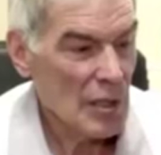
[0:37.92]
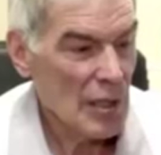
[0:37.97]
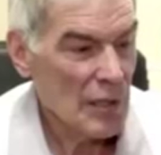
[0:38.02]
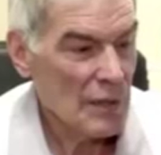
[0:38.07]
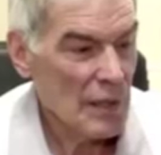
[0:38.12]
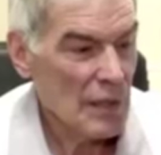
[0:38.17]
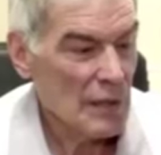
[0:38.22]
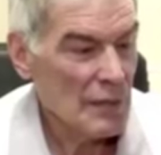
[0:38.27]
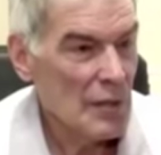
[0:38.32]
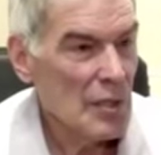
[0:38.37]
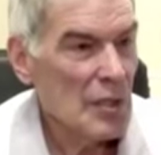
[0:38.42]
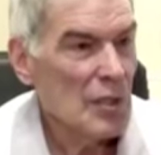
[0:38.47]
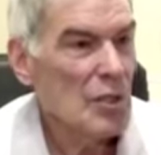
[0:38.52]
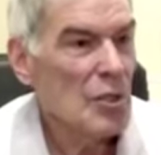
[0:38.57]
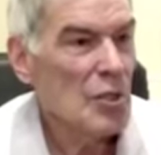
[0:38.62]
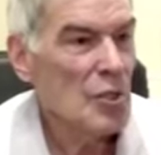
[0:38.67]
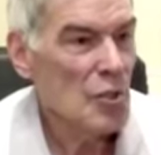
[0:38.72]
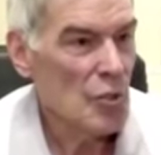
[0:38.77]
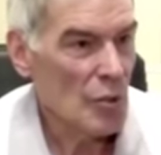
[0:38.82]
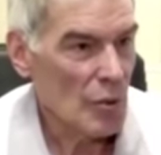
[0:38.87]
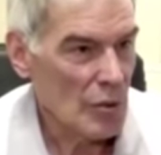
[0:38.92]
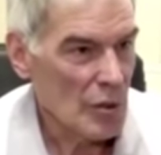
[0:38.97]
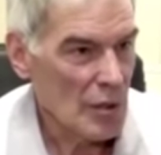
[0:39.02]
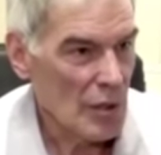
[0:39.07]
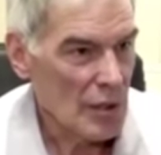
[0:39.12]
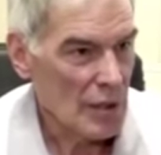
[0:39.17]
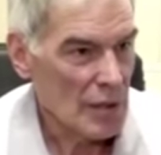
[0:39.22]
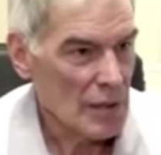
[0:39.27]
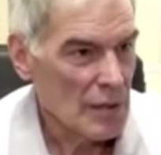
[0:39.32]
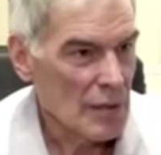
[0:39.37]
Человек видит
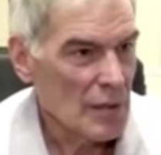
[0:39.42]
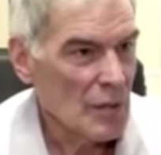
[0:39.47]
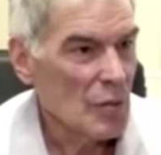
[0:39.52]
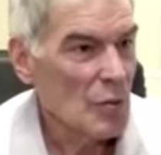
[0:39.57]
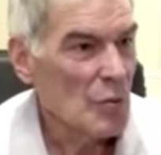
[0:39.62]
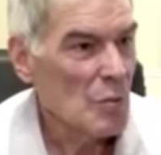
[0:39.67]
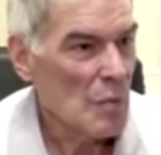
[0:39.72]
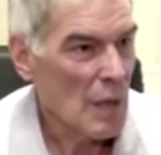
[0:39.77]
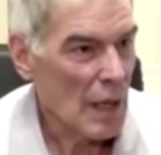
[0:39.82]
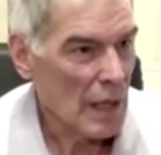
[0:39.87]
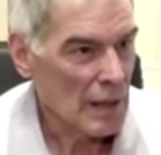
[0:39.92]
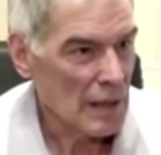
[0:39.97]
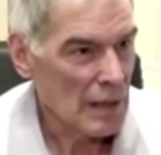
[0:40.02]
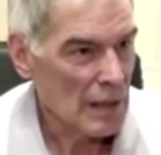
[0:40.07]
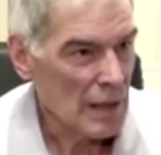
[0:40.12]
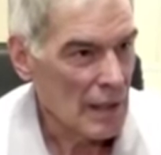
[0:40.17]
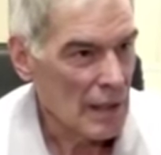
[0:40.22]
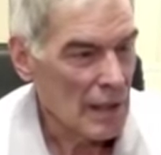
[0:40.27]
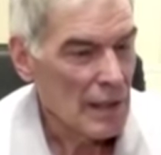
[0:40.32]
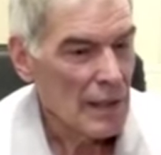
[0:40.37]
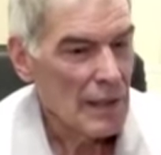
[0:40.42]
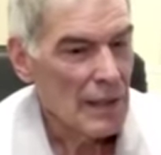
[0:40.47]
нечетко, туманно.